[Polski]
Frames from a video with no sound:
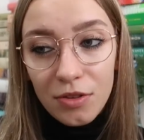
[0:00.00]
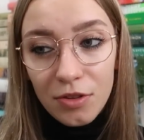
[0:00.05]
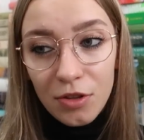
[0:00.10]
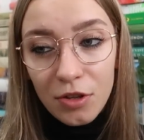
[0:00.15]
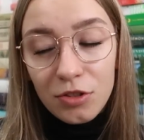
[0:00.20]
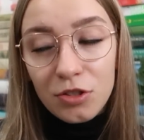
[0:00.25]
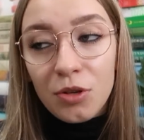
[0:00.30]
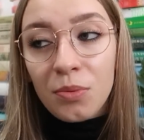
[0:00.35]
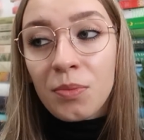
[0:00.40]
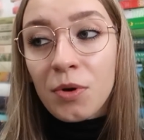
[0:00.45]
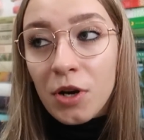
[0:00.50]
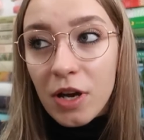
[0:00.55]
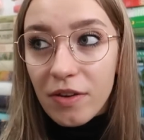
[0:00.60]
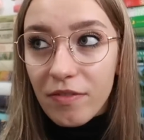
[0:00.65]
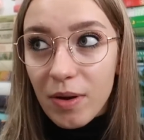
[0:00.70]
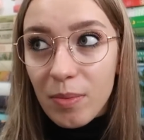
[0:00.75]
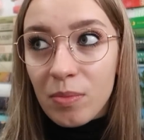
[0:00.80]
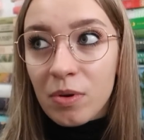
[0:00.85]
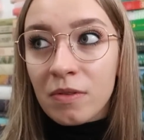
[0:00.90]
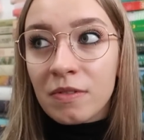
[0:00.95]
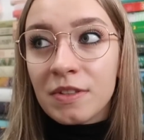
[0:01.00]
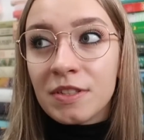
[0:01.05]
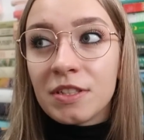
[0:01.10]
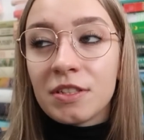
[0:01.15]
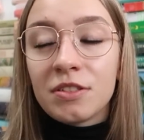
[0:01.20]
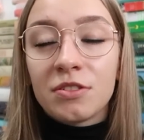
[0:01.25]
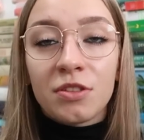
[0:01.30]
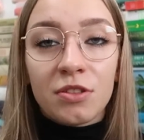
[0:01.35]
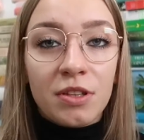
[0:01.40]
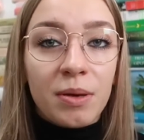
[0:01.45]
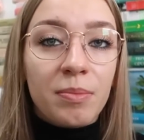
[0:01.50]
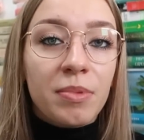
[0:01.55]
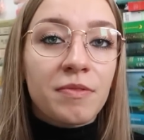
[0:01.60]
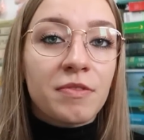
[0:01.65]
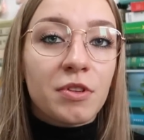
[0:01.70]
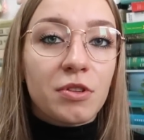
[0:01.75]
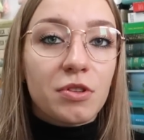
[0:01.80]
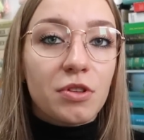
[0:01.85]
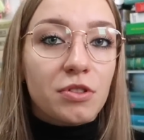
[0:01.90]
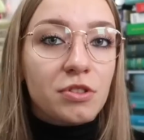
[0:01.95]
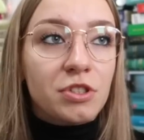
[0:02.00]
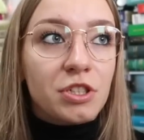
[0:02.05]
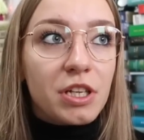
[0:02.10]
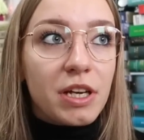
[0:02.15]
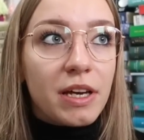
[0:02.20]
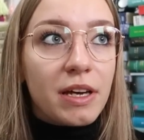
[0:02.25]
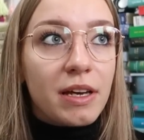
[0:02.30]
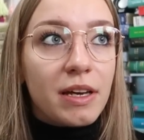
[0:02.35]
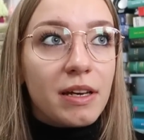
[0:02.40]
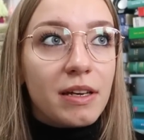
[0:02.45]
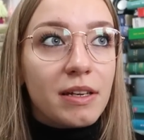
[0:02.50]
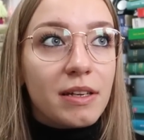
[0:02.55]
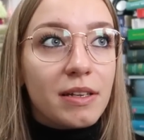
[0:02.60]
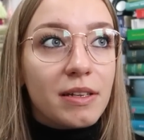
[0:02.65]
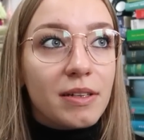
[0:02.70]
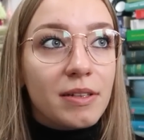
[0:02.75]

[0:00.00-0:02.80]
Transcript: to, co mogę Wam powiedzieć, to na pewno to, że